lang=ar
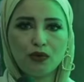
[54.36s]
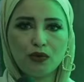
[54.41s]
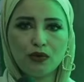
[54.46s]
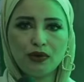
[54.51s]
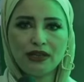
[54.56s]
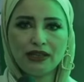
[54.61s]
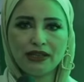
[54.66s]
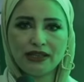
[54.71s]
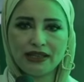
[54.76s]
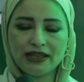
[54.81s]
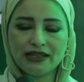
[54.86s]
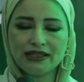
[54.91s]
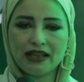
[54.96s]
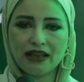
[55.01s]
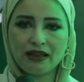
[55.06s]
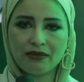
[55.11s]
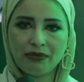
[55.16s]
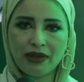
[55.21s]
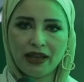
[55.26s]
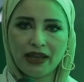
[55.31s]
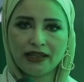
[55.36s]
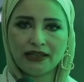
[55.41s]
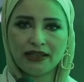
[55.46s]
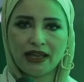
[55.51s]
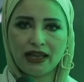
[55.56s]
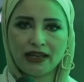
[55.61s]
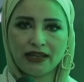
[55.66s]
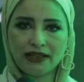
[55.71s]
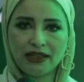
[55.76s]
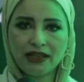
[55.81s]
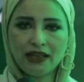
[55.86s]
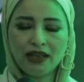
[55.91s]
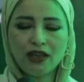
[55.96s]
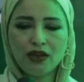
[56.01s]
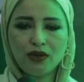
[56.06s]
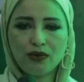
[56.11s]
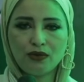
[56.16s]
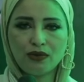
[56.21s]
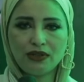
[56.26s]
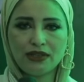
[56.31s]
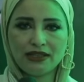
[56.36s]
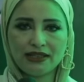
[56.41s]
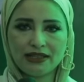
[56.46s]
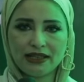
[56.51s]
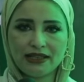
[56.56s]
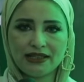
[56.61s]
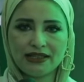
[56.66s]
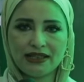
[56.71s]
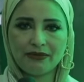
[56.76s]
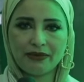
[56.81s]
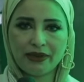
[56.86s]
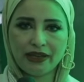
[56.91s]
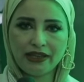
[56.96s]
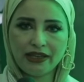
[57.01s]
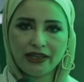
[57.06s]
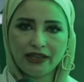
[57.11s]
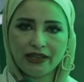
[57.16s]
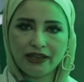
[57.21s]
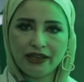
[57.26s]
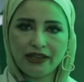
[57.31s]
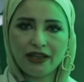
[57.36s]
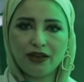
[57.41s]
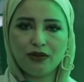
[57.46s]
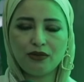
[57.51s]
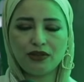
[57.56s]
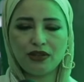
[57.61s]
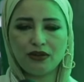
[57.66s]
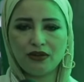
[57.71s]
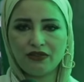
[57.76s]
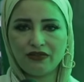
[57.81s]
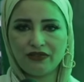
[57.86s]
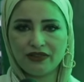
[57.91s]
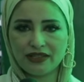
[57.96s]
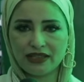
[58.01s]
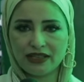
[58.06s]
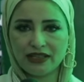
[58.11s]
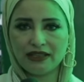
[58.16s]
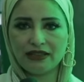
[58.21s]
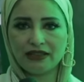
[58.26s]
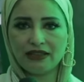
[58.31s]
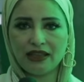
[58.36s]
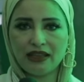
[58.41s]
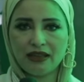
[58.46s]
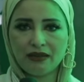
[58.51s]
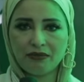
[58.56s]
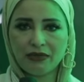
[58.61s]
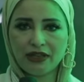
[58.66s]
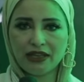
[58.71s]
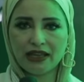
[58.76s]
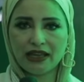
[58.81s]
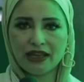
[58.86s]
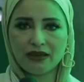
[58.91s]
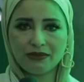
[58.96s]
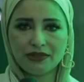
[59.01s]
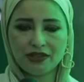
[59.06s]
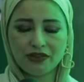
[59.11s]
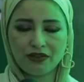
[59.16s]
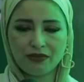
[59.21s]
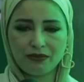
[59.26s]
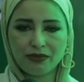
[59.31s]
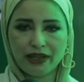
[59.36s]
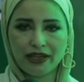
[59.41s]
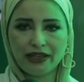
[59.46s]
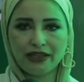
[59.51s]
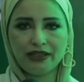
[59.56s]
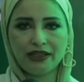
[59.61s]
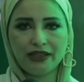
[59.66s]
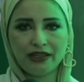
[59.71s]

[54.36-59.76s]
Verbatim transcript: وكل الناس اجمعت على ده ولد سنه 70 هجريه وتوفى سنه 145